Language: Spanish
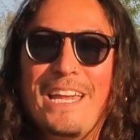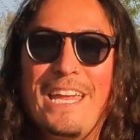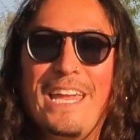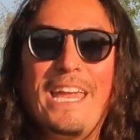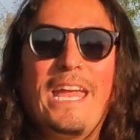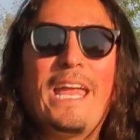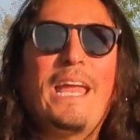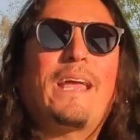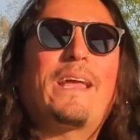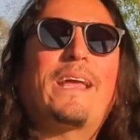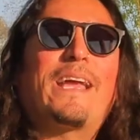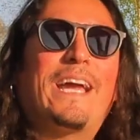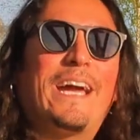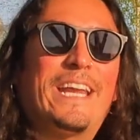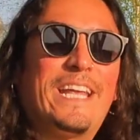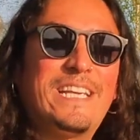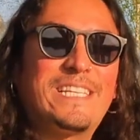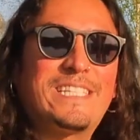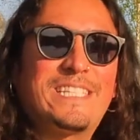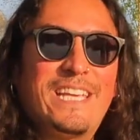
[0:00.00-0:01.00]
y
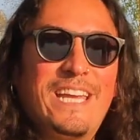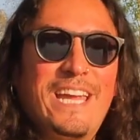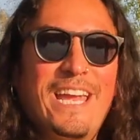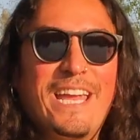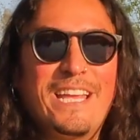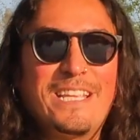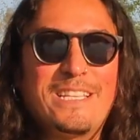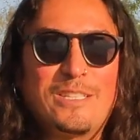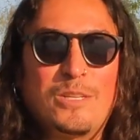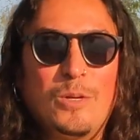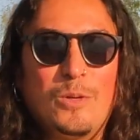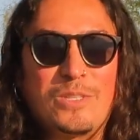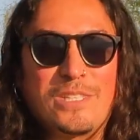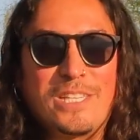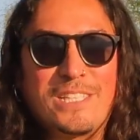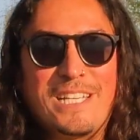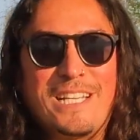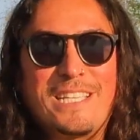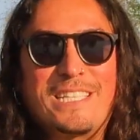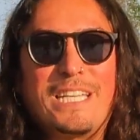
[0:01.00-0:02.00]
crece
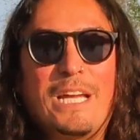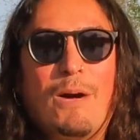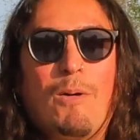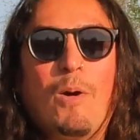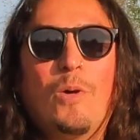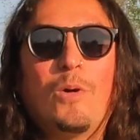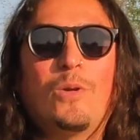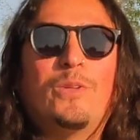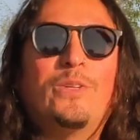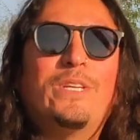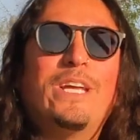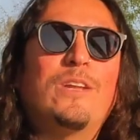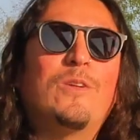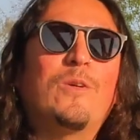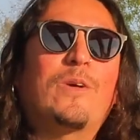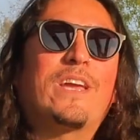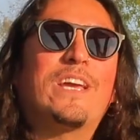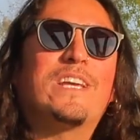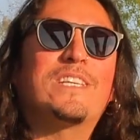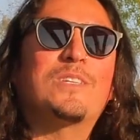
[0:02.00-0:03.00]
entonces el trabajo de
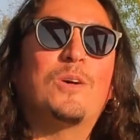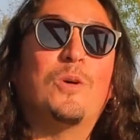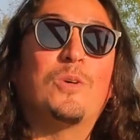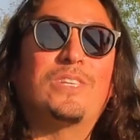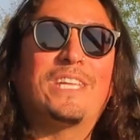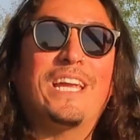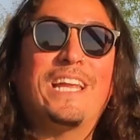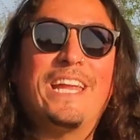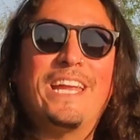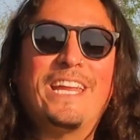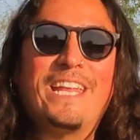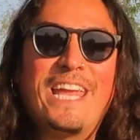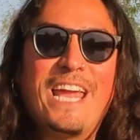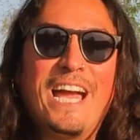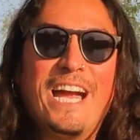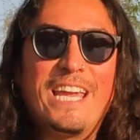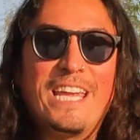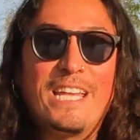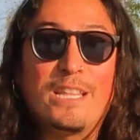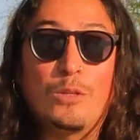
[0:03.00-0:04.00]
lo que es
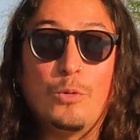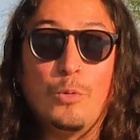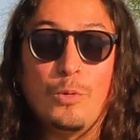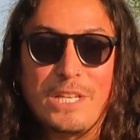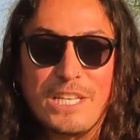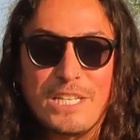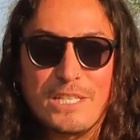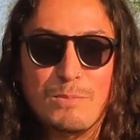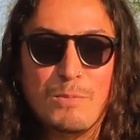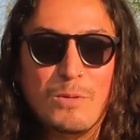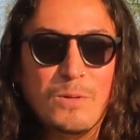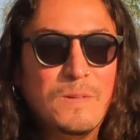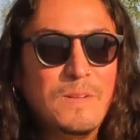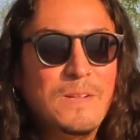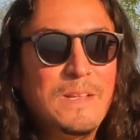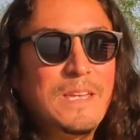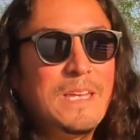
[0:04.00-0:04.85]
hotelería y turismo.